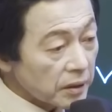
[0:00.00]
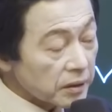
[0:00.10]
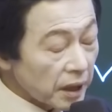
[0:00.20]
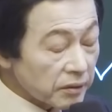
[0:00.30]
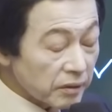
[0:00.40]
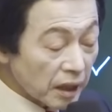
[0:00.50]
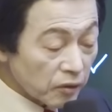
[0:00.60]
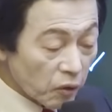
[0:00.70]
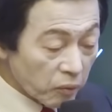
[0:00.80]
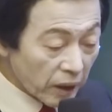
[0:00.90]
그래도
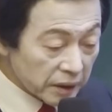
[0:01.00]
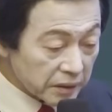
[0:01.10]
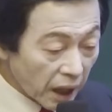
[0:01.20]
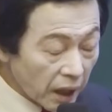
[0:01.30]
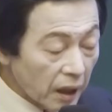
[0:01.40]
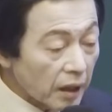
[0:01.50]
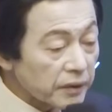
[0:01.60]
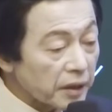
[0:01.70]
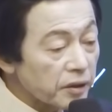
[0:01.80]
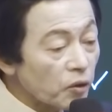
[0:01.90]
나는 공부하겠다.
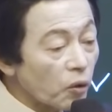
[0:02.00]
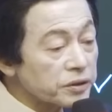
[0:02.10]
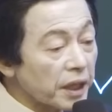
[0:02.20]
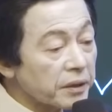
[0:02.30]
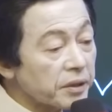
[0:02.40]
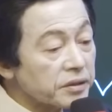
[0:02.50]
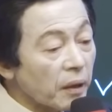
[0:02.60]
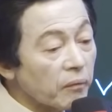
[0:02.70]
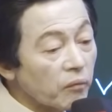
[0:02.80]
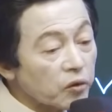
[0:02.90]
나는 이 공장에 더
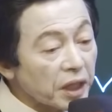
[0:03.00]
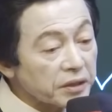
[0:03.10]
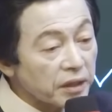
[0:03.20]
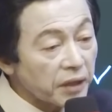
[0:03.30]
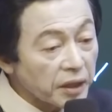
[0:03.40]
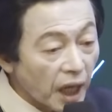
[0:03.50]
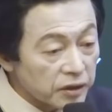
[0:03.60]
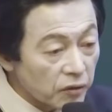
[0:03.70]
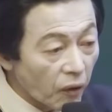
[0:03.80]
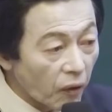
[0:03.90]
이상 못 다녀야겠다. 이게
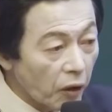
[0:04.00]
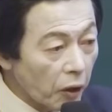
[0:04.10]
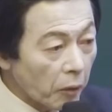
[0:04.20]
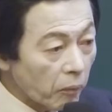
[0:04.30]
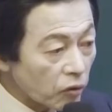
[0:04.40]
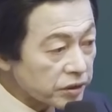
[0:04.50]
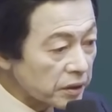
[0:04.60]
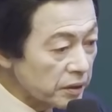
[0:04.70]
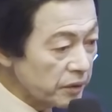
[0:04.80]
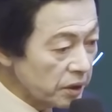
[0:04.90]
아니고,
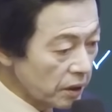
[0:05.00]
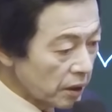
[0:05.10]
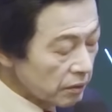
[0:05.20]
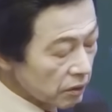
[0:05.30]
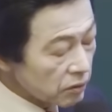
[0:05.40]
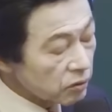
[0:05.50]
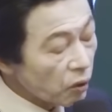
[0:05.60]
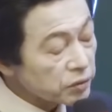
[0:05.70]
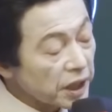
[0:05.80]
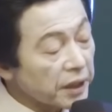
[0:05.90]
목사님이 너 그
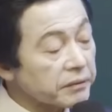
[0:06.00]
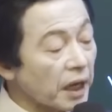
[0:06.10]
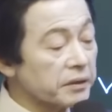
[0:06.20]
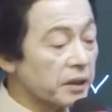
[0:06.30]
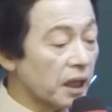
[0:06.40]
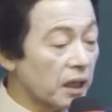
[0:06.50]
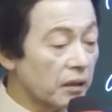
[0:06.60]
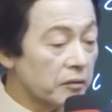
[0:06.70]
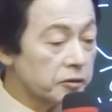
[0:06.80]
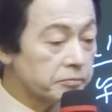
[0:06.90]
공장에 다녀라.